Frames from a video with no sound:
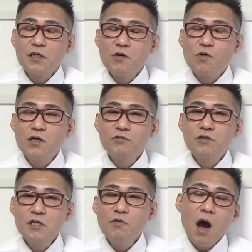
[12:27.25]
他の
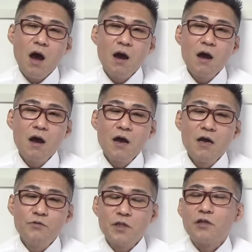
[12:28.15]
国は
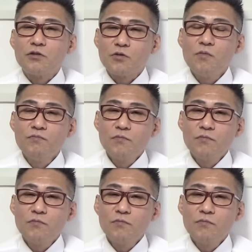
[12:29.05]
増えてるんですよ。